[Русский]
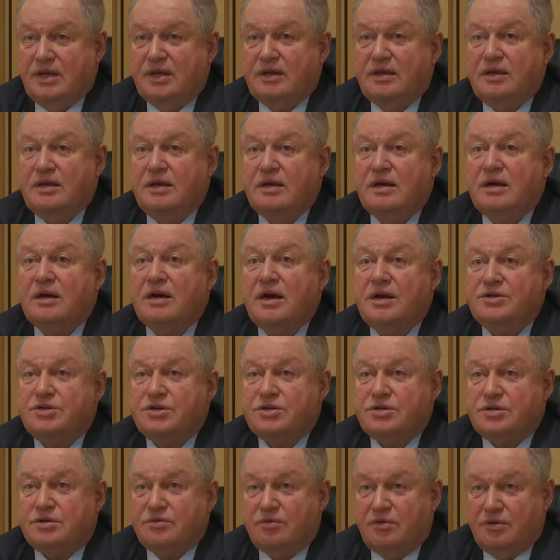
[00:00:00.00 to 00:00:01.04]
такие
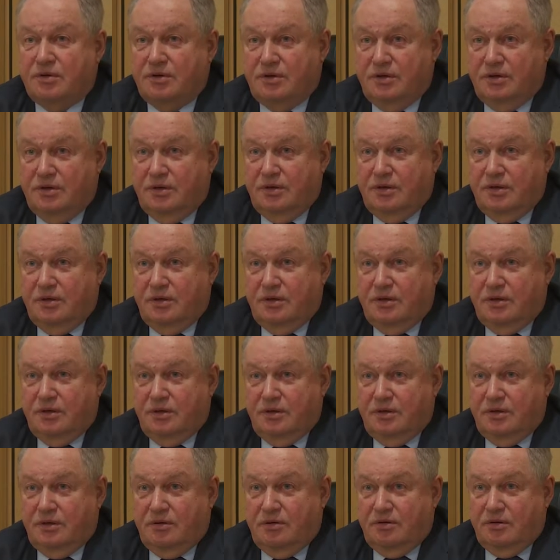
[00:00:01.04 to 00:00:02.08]
качества,
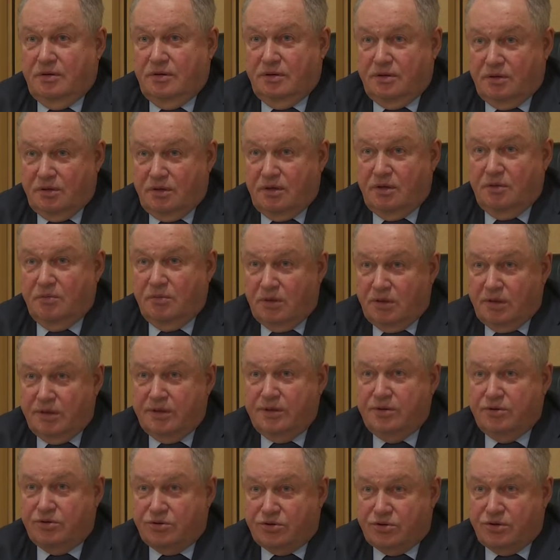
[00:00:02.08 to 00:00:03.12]
вот это для
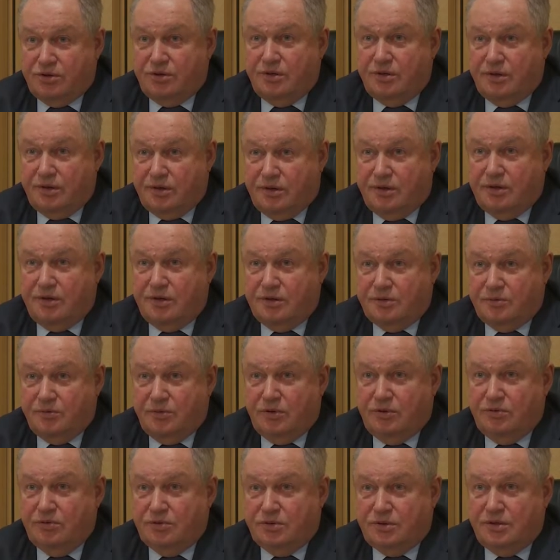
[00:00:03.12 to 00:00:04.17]
молодежи, я как раз
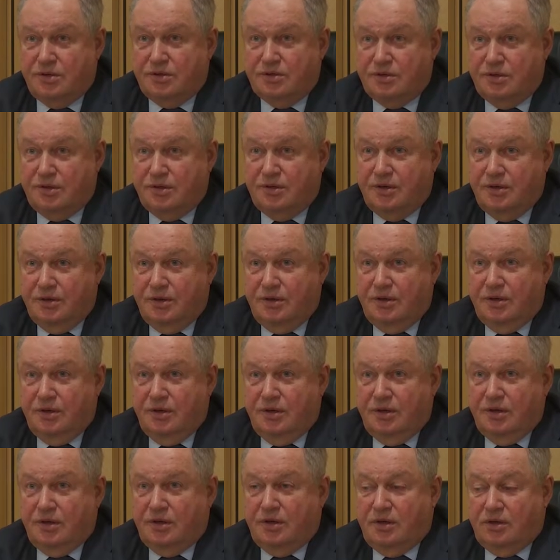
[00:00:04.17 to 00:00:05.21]
могу сказать,
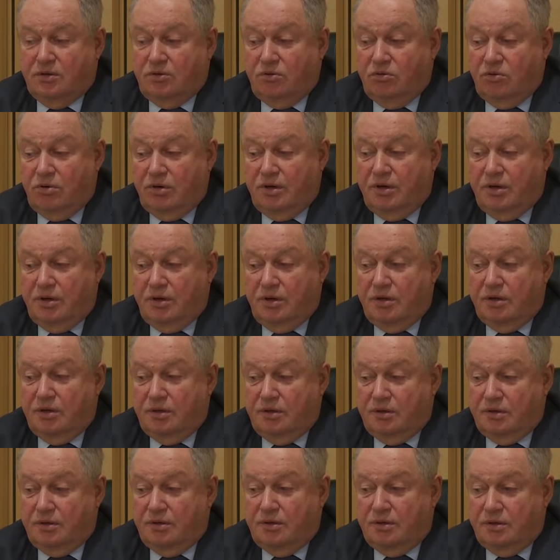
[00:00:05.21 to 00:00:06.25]

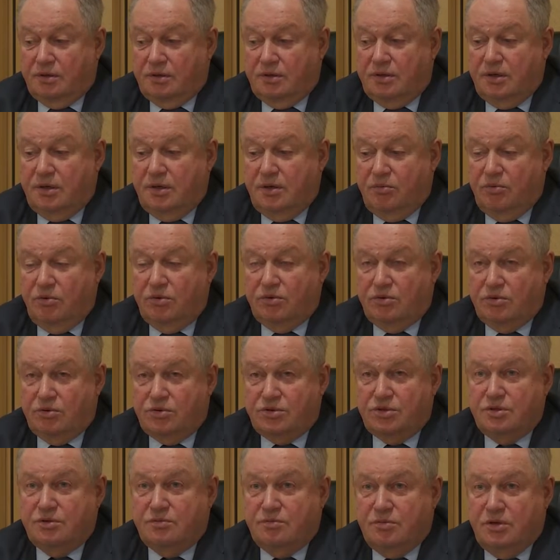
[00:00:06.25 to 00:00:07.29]
которые э, требуют
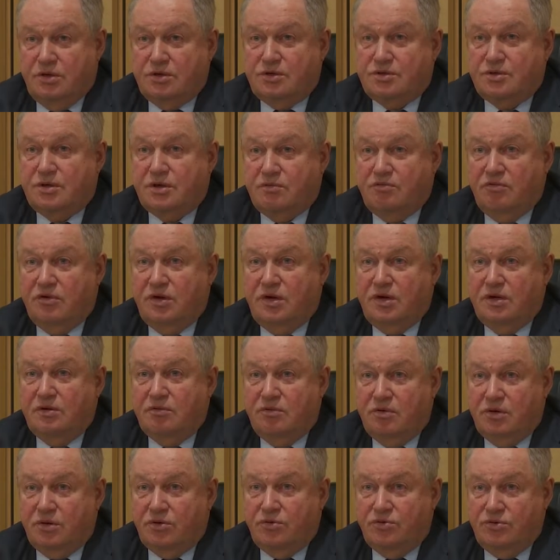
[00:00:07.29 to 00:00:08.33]
очень больших
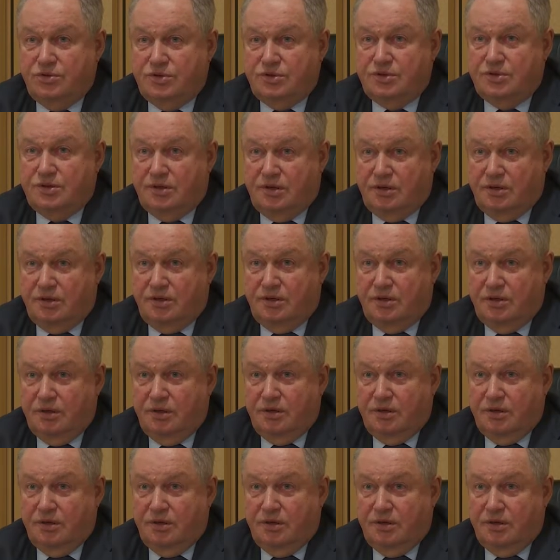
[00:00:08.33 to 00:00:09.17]
волевых усилий.